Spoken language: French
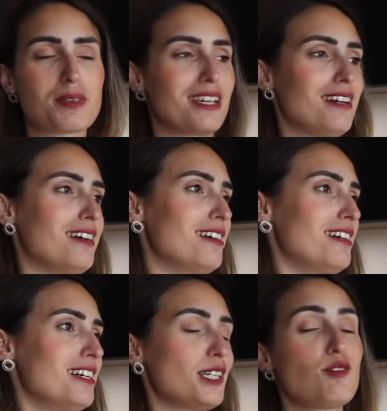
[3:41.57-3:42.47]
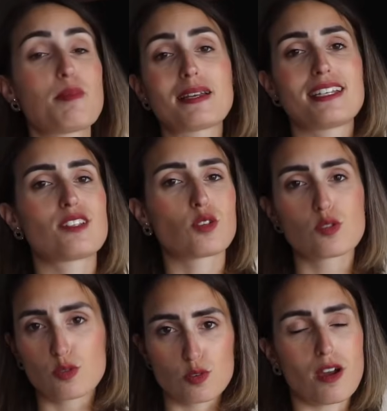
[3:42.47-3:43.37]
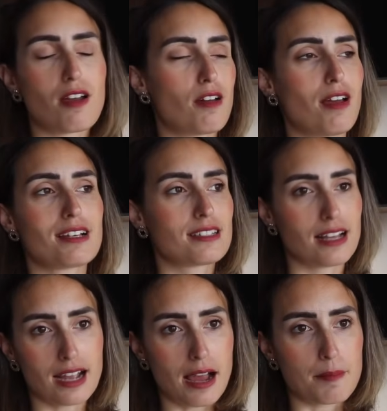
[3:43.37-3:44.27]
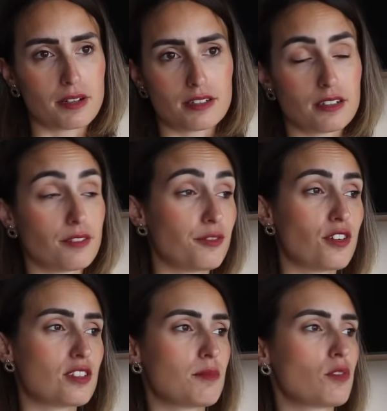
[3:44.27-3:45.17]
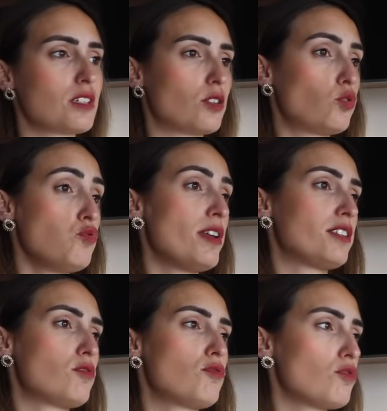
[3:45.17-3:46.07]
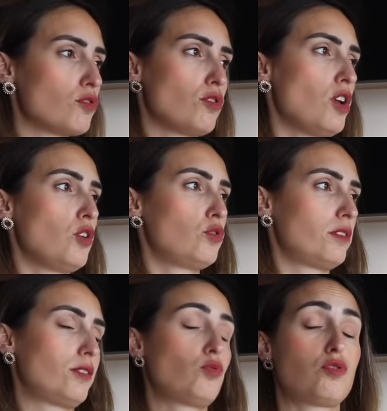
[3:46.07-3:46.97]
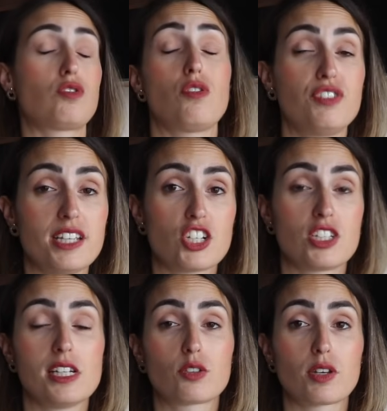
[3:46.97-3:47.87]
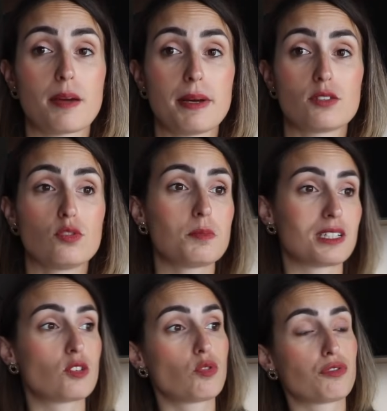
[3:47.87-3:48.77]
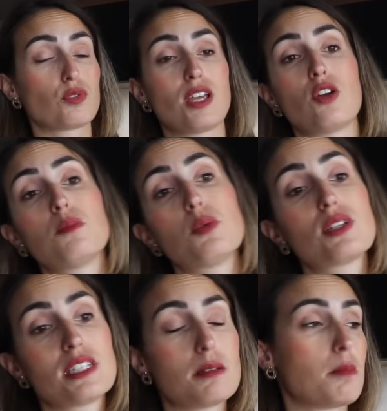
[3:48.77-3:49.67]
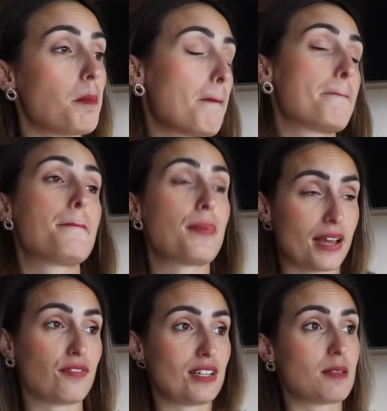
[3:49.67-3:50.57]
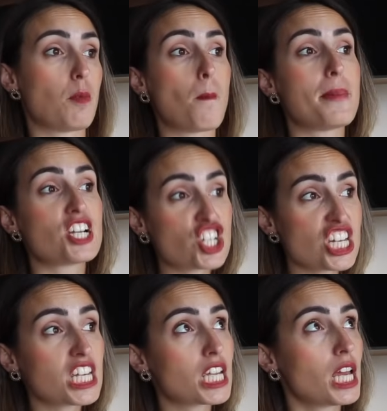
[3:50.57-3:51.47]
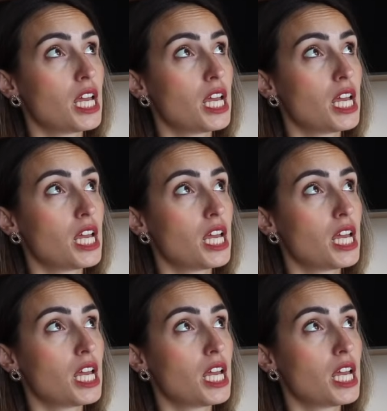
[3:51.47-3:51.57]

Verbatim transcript: Mais j'ai vu passer ce truc sur euh, Instagram. Alors forcément c'est tout là-dessus que t'as tout le temps envie d'acheter les trucs Amazon parce qu'ils te font des unboxings parfaitement magiques.